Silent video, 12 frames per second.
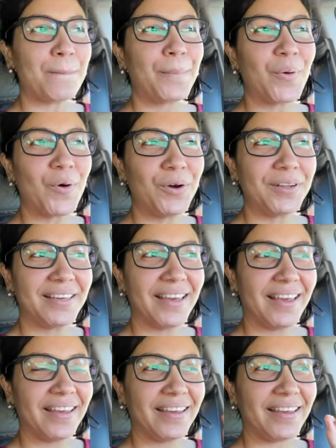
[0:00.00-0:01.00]

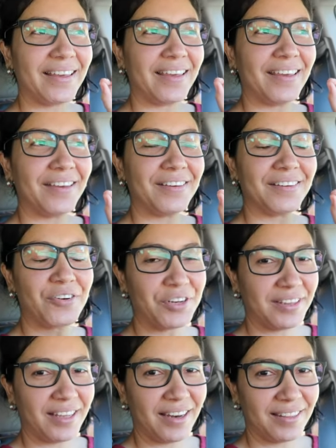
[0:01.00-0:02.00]
porque eh,
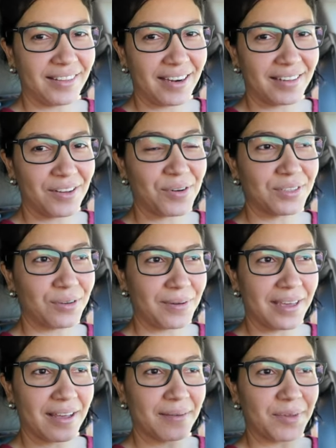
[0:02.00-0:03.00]
ahorita en la tarde cuando
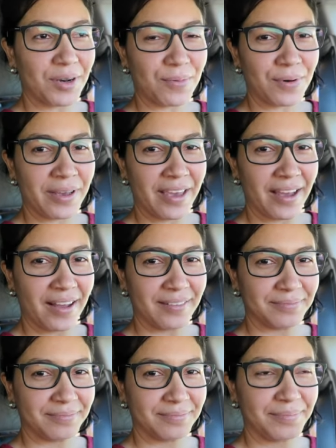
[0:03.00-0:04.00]
venga me lo voy a
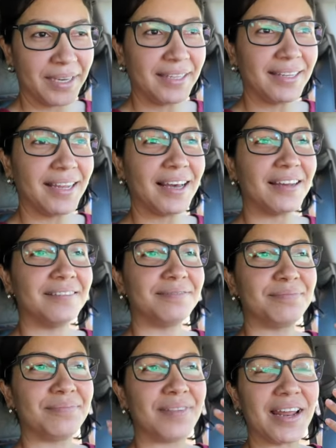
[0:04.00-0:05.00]
peinar
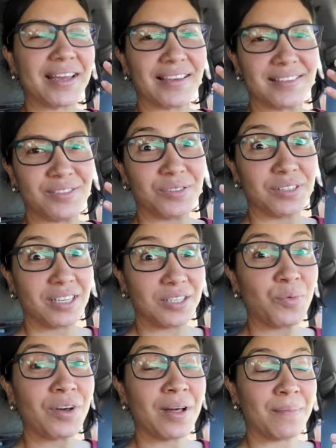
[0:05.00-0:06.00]
para que así ustedes
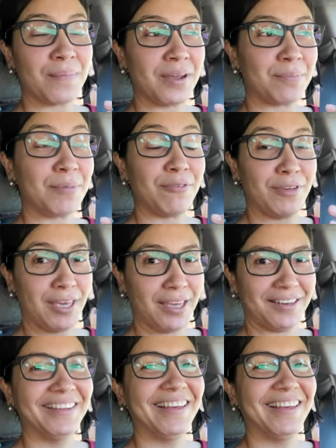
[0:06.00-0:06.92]
puedan verme bien